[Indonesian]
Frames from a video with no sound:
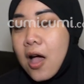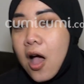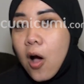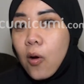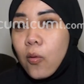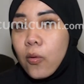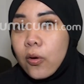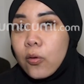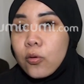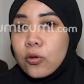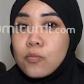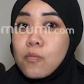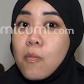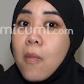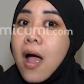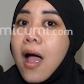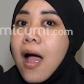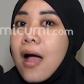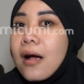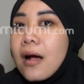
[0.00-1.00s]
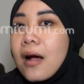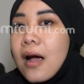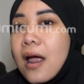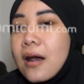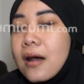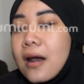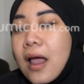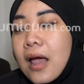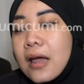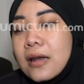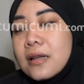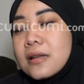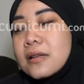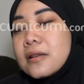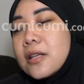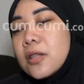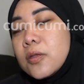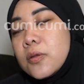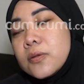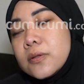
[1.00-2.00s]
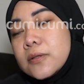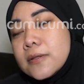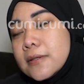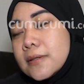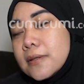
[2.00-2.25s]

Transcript: aku ikut makan lain itu